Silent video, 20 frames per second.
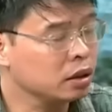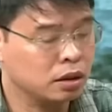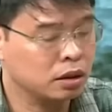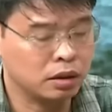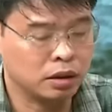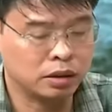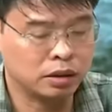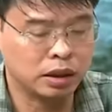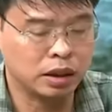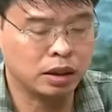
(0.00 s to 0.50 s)

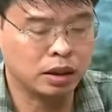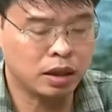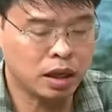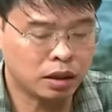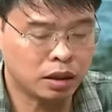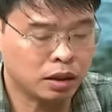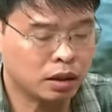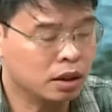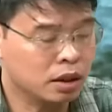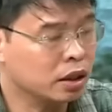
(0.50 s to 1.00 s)
sạt lở đất
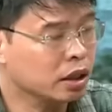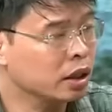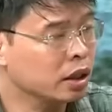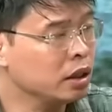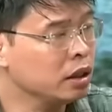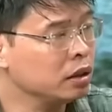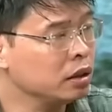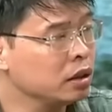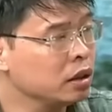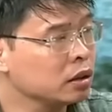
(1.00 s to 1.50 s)
cái
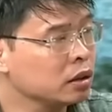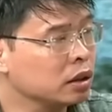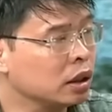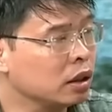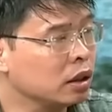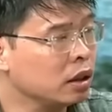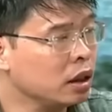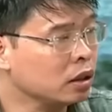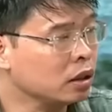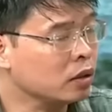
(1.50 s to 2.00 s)
hiện tượng sạt
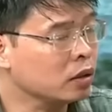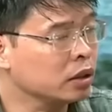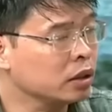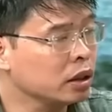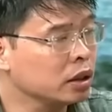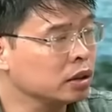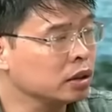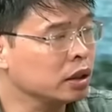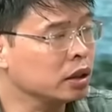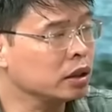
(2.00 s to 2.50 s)
lở đất có
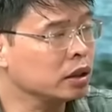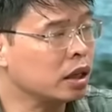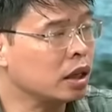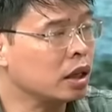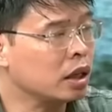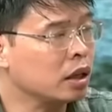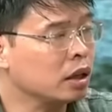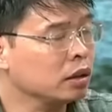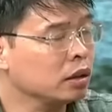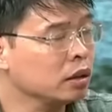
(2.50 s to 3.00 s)
thể xảy
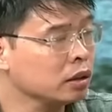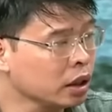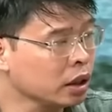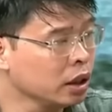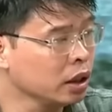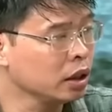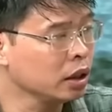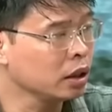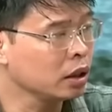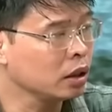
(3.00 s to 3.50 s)
ra tức
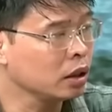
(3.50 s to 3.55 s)
thì